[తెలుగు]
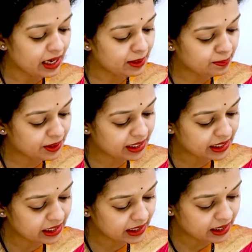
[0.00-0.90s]
అండ్
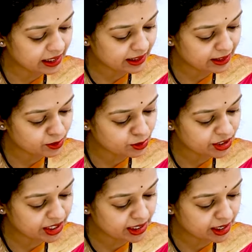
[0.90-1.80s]
పర్టికులర్గా ఇక్కడ
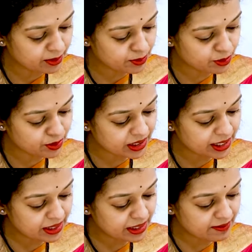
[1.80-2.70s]
నుంచి ఈ నరం చూస్తే
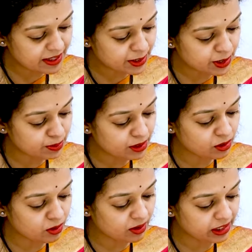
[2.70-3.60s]
దీన్ని వెస్టిబులో
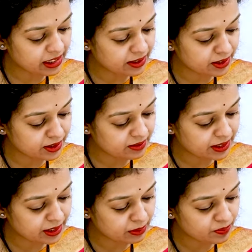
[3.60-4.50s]
కాక్లియర్ నర్వ్
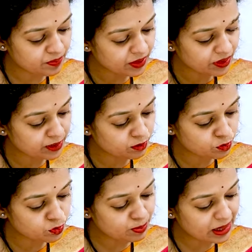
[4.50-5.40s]
అంటాం దీంట్లో
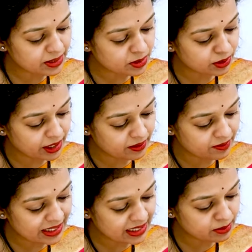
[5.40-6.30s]
టూ hmm. పార్ట్స్ ఉన్నాయి
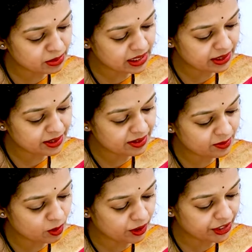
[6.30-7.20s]
వెస్టిబులర్
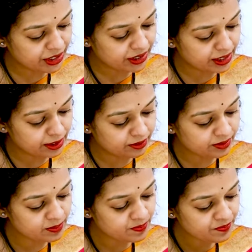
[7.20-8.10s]
నర్వ్ ఆడిటరీ
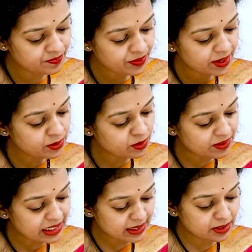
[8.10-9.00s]
నర్వ్ సో
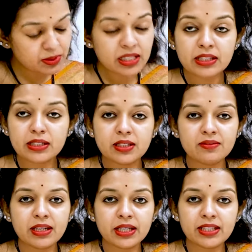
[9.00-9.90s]
వెస్టిబులర్
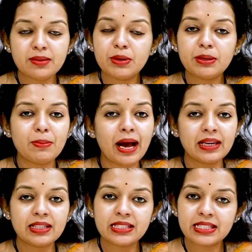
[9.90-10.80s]
నర్వ్ అనేది మన
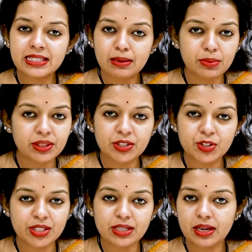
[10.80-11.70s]
బ్యాలెన్స్కి
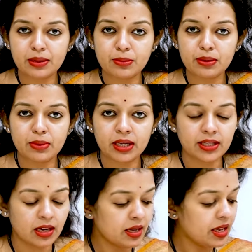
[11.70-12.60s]
సంబంధించిన నరం అనమాట